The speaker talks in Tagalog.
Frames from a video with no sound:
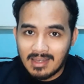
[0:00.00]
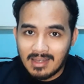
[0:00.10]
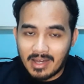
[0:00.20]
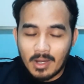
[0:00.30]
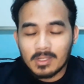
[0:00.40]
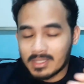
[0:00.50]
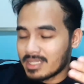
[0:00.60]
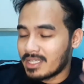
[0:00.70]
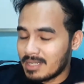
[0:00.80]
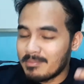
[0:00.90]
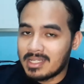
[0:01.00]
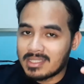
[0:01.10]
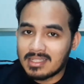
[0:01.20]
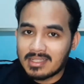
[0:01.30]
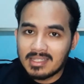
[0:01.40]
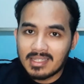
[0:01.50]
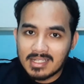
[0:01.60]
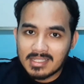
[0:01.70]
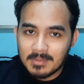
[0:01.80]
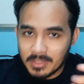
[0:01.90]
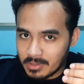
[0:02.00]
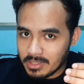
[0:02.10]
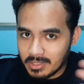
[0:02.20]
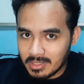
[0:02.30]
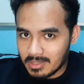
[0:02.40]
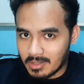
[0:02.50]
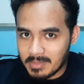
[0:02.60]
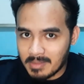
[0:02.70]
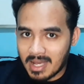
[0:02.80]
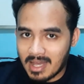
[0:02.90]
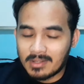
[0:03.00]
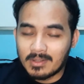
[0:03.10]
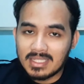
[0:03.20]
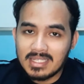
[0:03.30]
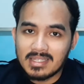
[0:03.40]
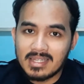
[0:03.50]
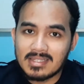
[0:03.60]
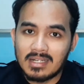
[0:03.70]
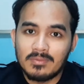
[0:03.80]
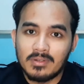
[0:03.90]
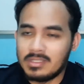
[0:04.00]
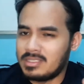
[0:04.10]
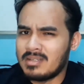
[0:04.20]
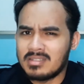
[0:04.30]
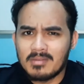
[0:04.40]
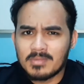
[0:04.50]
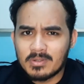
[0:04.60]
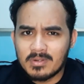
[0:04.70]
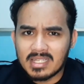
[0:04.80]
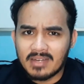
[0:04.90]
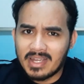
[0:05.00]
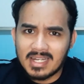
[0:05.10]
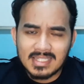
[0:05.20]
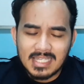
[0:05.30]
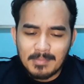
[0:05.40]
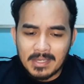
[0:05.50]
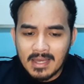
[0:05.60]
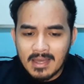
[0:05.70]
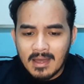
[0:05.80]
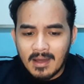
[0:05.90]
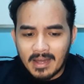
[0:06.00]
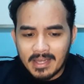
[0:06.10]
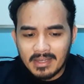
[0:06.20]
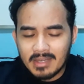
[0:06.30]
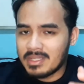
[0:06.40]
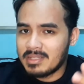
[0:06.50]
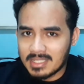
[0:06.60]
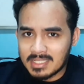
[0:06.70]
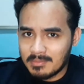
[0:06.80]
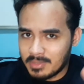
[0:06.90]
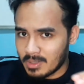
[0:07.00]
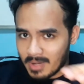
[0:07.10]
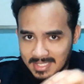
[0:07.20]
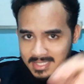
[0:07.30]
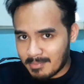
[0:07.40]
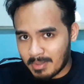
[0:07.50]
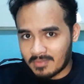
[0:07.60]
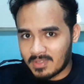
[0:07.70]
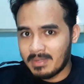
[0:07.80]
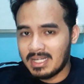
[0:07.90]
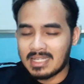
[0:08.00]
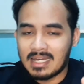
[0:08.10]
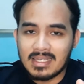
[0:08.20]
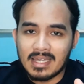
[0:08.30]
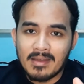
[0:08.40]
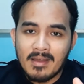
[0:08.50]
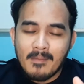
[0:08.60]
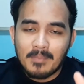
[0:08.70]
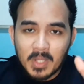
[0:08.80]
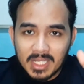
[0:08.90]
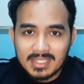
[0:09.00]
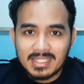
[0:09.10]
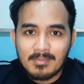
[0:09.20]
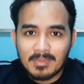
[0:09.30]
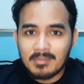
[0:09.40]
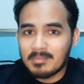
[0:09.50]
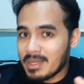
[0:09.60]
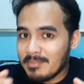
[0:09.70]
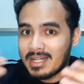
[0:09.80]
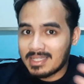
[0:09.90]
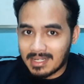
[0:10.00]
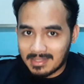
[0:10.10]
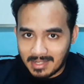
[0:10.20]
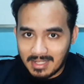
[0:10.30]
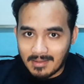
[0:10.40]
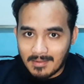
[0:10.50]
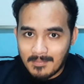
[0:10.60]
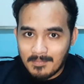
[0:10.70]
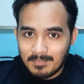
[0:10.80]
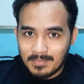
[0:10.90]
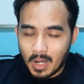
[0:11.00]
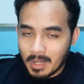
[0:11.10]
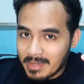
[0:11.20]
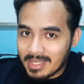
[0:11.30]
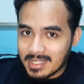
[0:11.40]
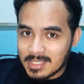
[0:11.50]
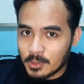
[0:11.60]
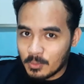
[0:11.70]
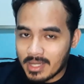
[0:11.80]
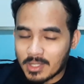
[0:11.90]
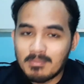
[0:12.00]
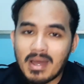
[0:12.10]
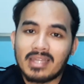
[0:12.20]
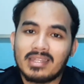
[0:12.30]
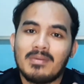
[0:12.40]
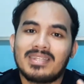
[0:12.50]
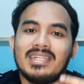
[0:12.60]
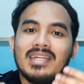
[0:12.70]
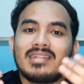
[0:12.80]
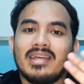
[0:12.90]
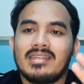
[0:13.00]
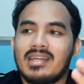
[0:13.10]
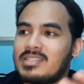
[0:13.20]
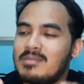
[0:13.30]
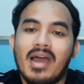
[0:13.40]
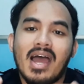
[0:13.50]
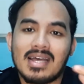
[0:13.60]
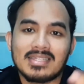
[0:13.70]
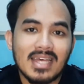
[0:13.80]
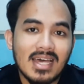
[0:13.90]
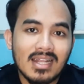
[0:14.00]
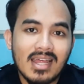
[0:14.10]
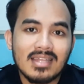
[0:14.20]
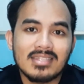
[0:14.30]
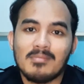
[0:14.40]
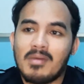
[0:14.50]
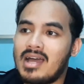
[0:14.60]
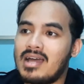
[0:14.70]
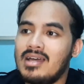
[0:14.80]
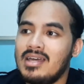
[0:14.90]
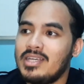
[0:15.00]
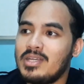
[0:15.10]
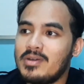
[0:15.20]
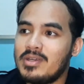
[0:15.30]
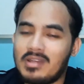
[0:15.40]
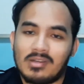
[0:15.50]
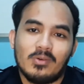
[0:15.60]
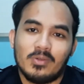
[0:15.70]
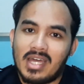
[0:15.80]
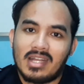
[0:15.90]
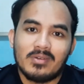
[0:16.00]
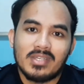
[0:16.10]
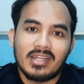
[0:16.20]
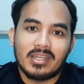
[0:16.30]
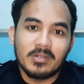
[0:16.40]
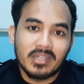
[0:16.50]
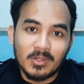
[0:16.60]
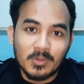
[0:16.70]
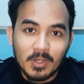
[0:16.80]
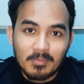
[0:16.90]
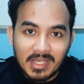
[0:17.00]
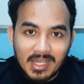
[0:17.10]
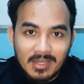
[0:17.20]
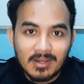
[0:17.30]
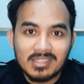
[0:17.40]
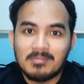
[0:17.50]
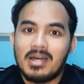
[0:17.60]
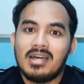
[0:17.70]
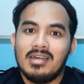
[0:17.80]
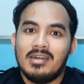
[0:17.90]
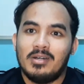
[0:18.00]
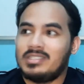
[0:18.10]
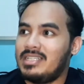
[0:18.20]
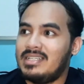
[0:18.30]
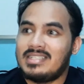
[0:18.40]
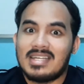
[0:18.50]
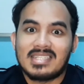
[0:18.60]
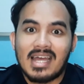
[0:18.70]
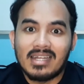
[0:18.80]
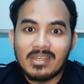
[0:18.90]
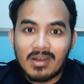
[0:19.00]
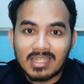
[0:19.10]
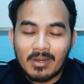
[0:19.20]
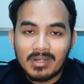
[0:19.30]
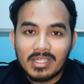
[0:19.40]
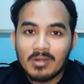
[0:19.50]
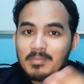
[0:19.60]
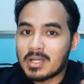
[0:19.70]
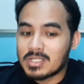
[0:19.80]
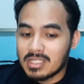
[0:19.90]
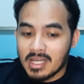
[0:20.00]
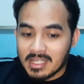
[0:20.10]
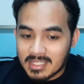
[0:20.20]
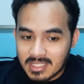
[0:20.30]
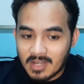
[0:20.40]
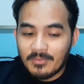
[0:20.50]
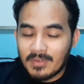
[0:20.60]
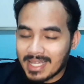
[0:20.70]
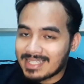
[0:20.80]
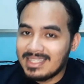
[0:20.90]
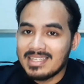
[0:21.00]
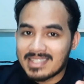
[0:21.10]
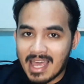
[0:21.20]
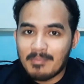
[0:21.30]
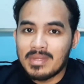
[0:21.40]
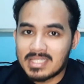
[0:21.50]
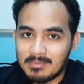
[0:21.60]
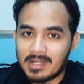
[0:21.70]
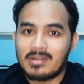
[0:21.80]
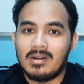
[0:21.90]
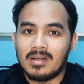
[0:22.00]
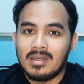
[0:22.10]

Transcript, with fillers: Uh, although technically military training talaga sa yung you, you know may mga ROTC and stuff or some schools have NSTP okay I mean that's you know a snippet of the military eh pero at the same time may military training Okay, may reason why kung bakit 'di ba tinetrain ka sa mga asaran, sa mga you know, yung nagkunyari kunyari ginugulpi kayo, 'di ba? O sinasanay yung katawan niyo because stuff like this happens sa barko.